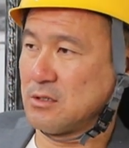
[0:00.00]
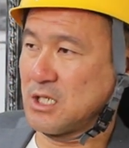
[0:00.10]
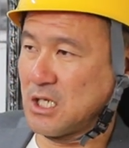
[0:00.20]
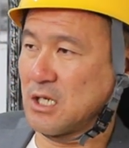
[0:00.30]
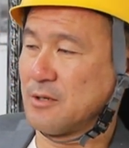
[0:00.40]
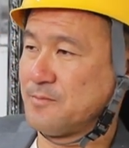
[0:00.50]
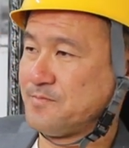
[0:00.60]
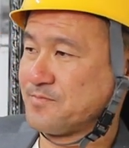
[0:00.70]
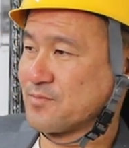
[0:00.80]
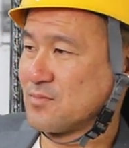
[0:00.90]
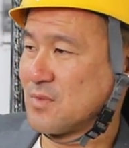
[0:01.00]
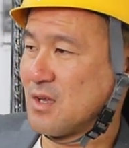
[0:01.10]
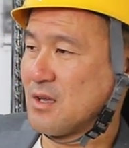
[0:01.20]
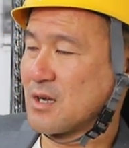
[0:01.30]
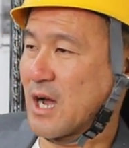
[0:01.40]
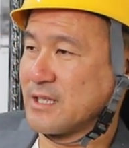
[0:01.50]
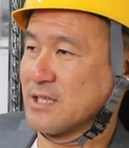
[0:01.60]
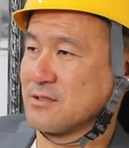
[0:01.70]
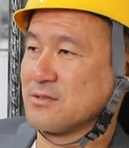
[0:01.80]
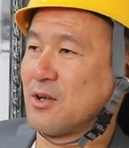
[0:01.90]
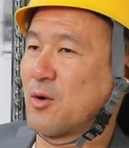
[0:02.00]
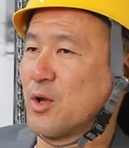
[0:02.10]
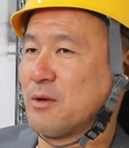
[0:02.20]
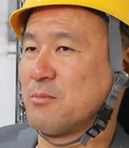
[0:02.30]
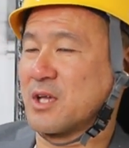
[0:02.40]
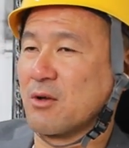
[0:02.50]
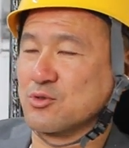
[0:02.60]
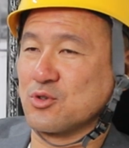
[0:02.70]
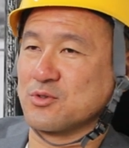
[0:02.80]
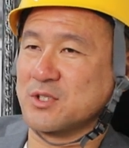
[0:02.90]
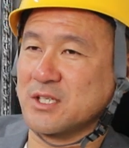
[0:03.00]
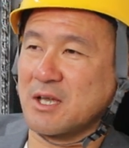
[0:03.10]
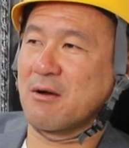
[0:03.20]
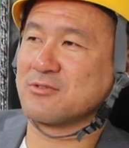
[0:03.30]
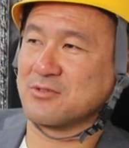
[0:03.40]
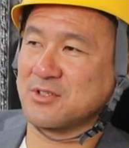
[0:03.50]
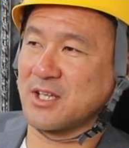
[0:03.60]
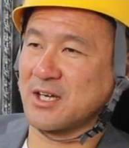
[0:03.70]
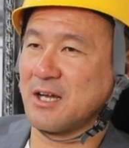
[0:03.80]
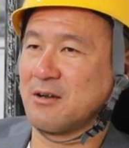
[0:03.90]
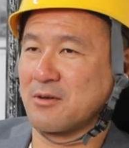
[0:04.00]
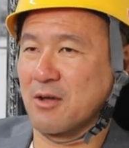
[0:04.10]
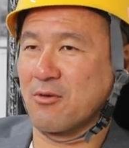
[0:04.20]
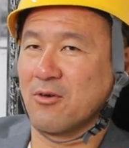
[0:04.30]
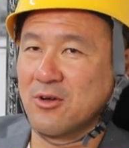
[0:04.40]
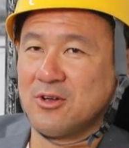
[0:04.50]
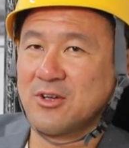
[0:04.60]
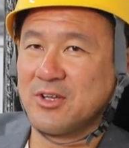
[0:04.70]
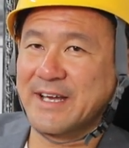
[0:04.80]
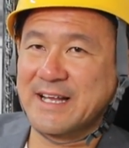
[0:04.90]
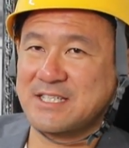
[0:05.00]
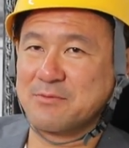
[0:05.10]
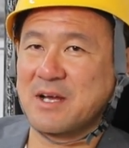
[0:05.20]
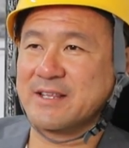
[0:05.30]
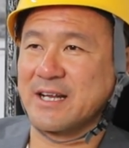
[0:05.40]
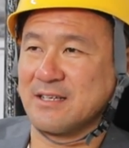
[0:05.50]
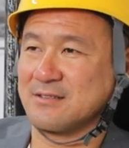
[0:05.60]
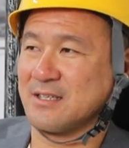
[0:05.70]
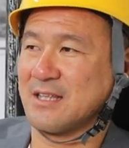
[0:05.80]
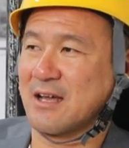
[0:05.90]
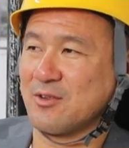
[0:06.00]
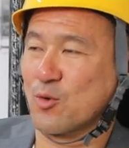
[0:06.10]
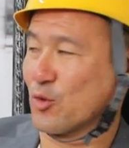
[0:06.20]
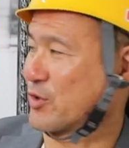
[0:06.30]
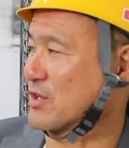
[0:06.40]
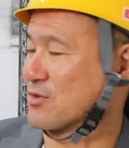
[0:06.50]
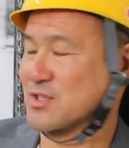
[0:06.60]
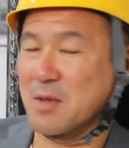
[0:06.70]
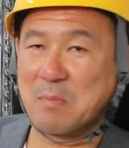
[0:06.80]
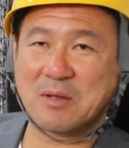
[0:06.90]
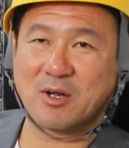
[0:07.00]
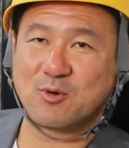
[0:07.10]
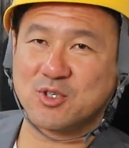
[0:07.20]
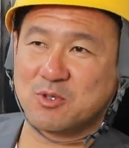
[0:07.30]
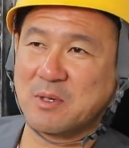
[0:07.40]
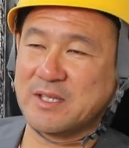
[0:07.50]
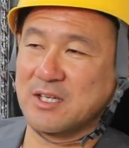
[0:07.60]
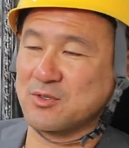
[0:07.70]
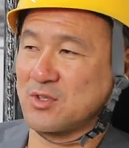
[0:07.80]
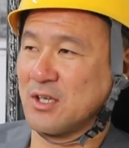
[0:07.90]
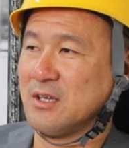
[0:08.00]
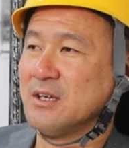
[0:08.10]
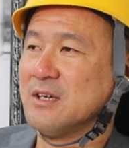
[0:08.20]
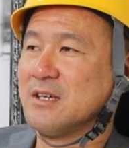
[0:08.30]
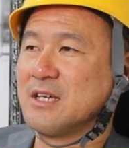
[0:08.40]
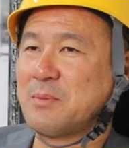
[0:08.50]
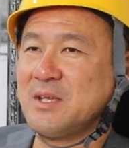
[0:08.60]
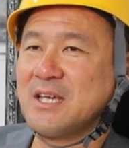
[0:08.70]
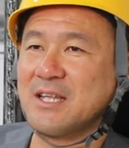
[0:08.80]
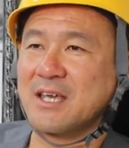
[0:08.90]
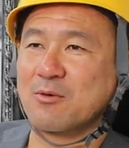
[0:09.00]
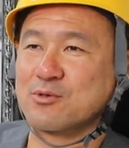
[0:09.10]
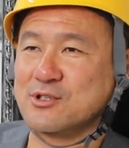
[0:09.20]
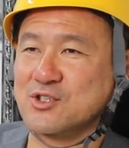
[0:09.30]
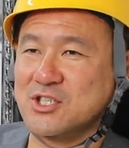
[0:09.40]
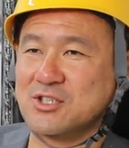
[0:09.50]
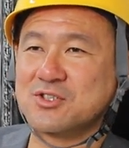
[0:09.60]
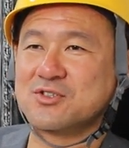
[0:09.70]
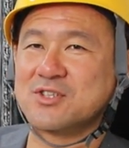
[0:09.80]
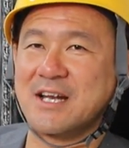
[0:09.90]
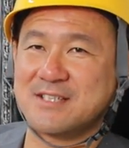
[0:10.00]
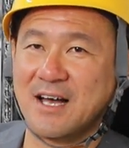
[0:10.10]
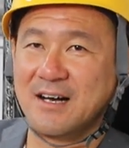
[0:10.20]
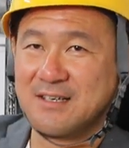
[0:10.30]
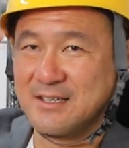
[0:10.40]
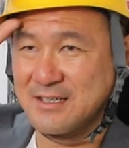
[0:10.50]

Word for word: に回転司で俺、まあ、結構そういうの触るの好きだったから結構やらしてもらったりでな残ってその先輩とかに教えてもらったりしてやっぱ家で結構寿司作ったりさ